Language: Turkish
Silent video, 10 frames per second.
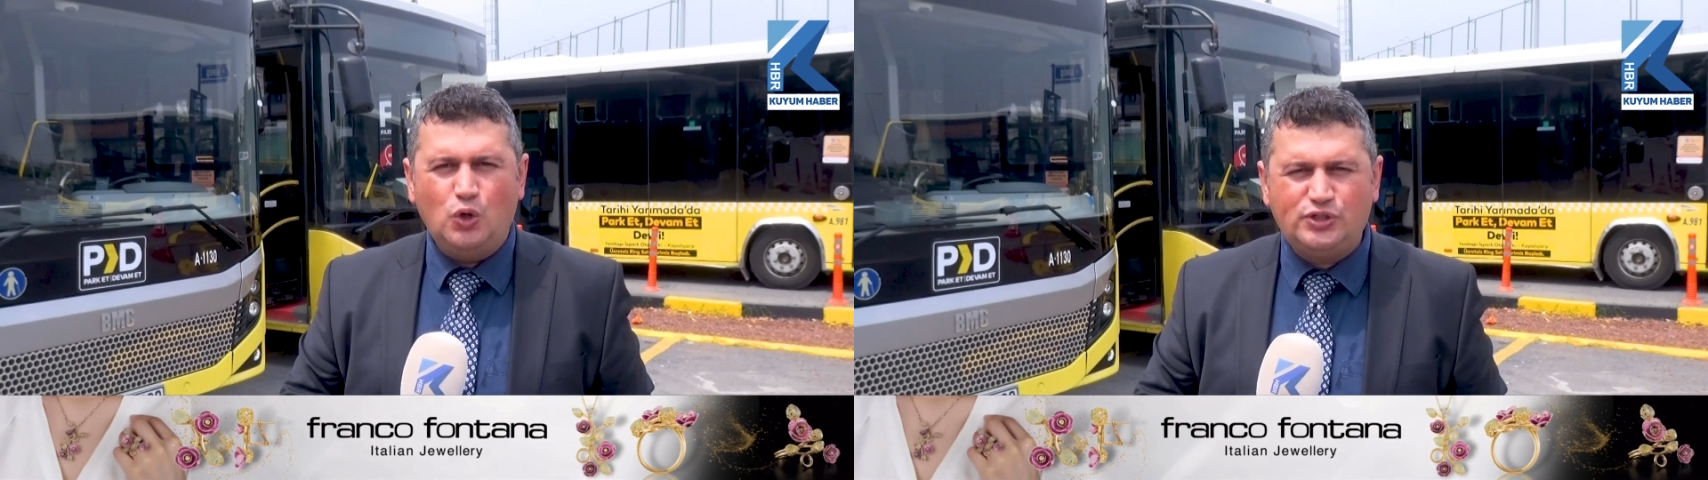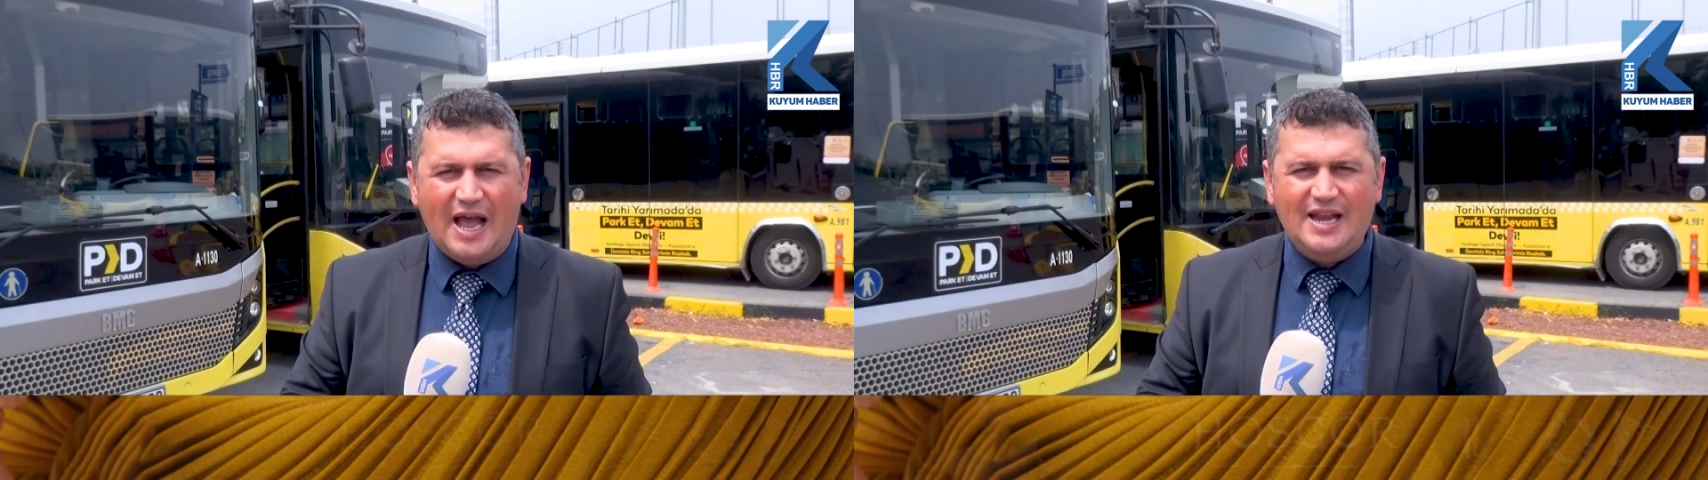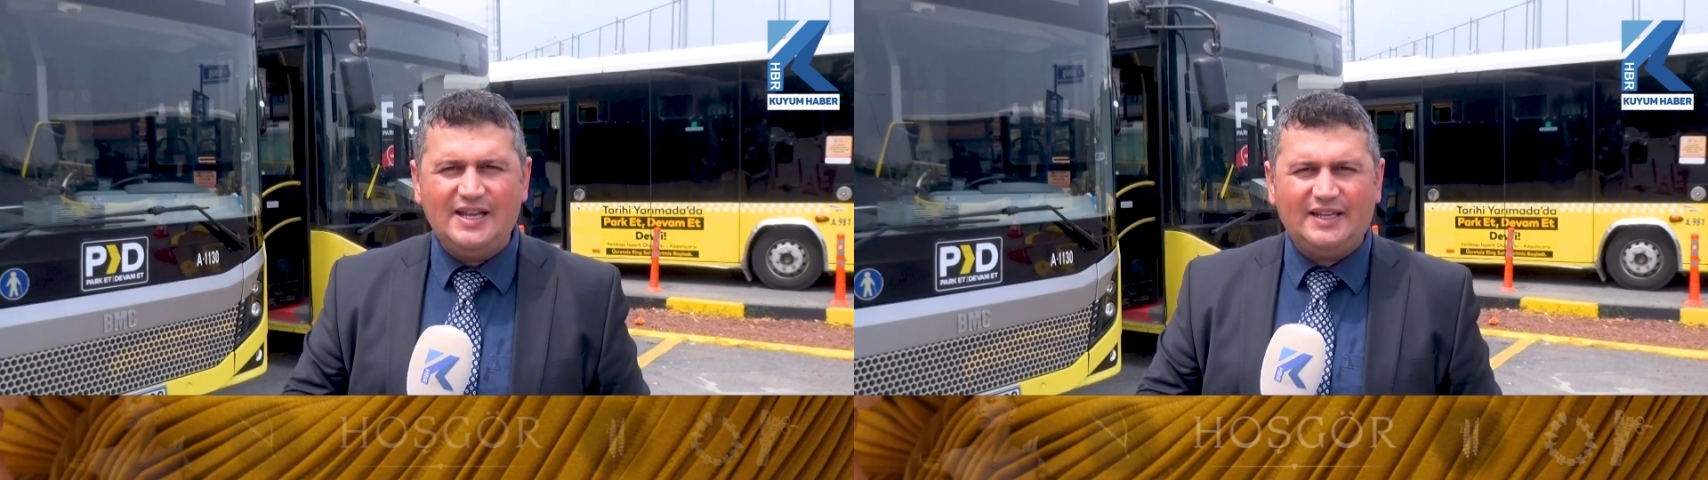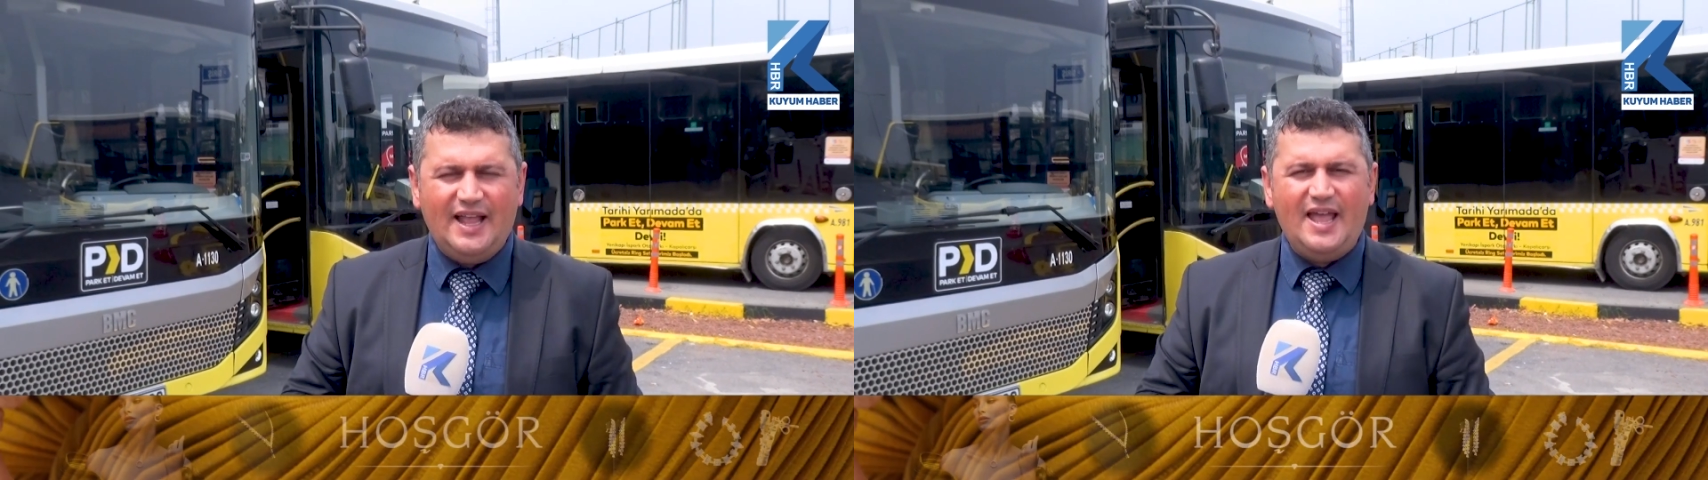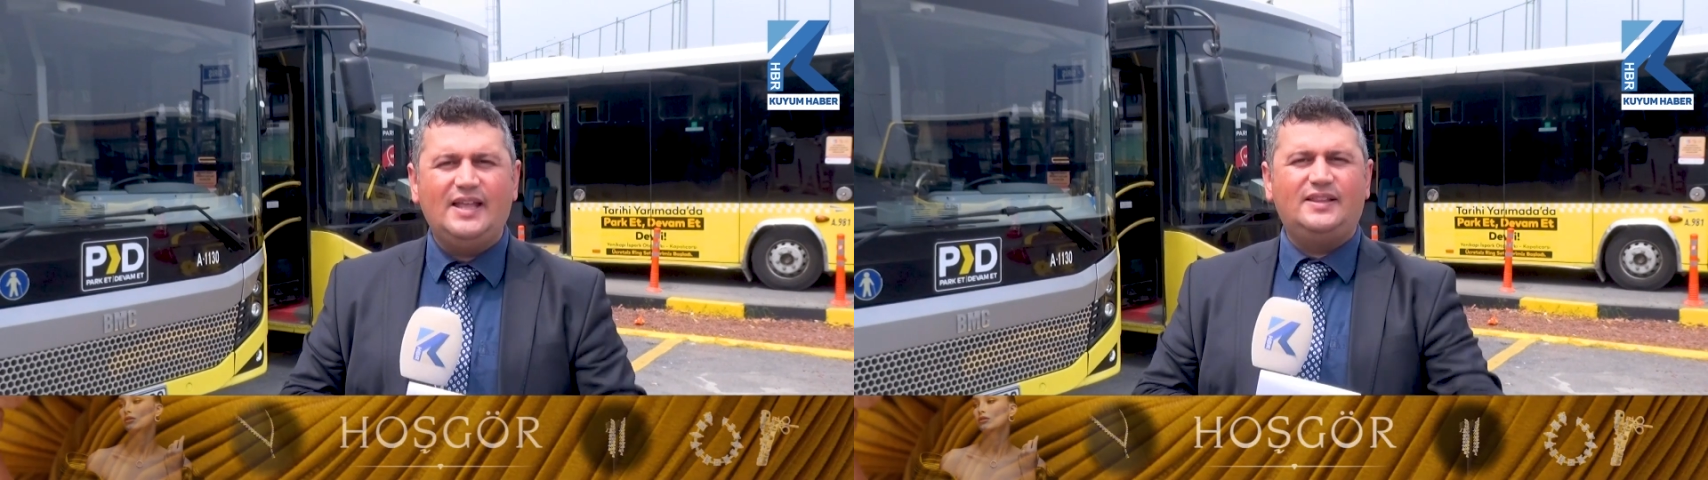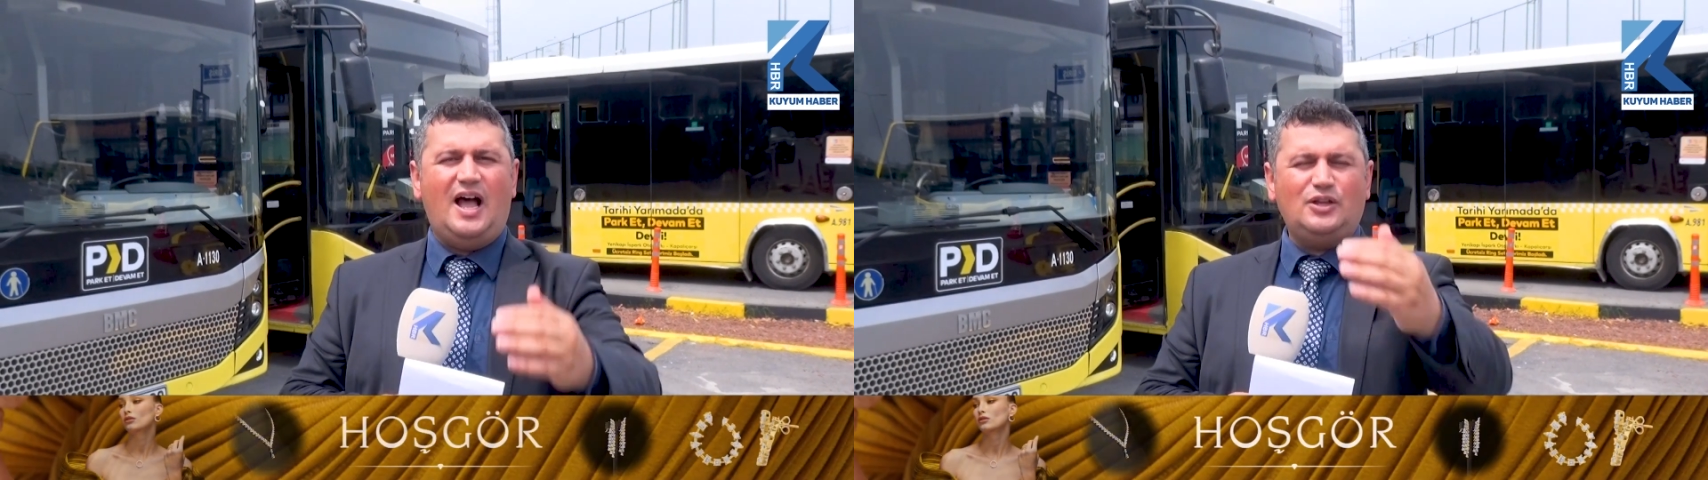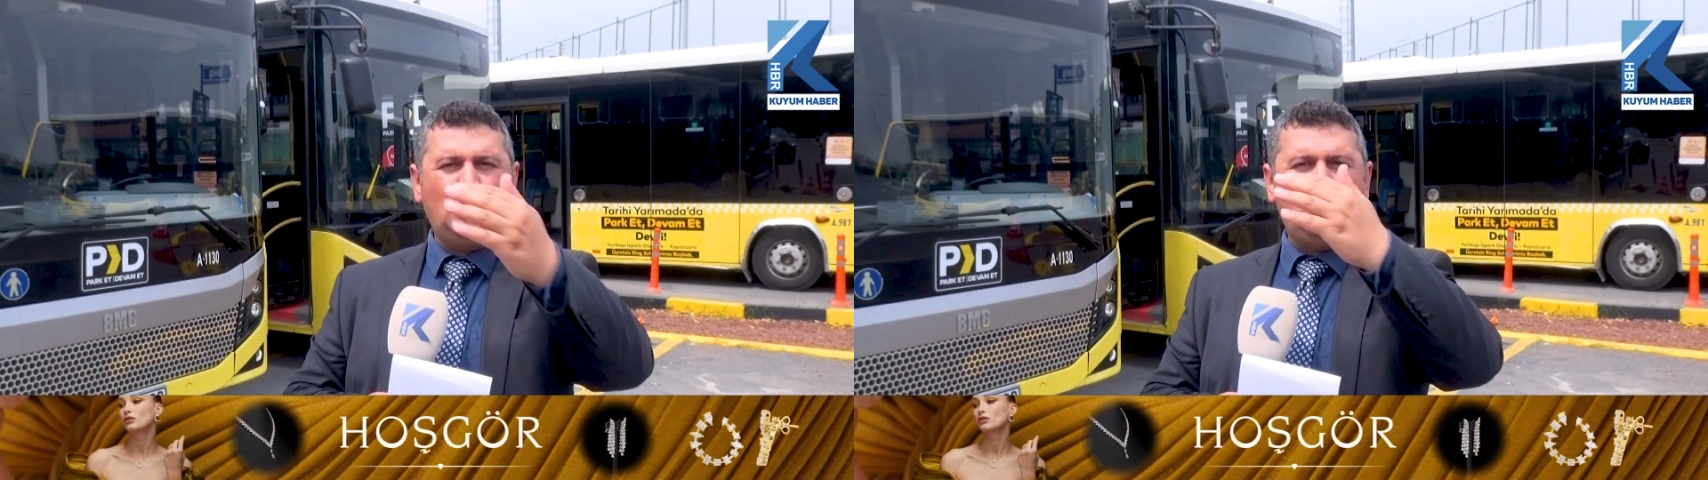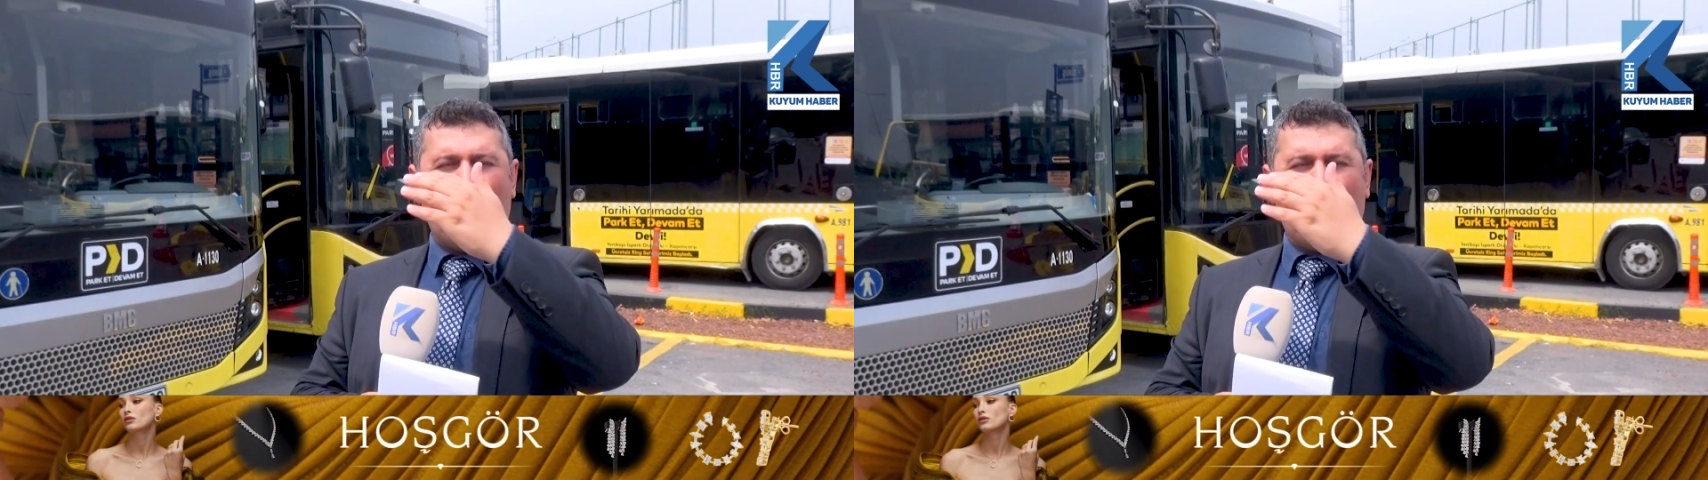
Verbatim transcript: özellikle daha sonra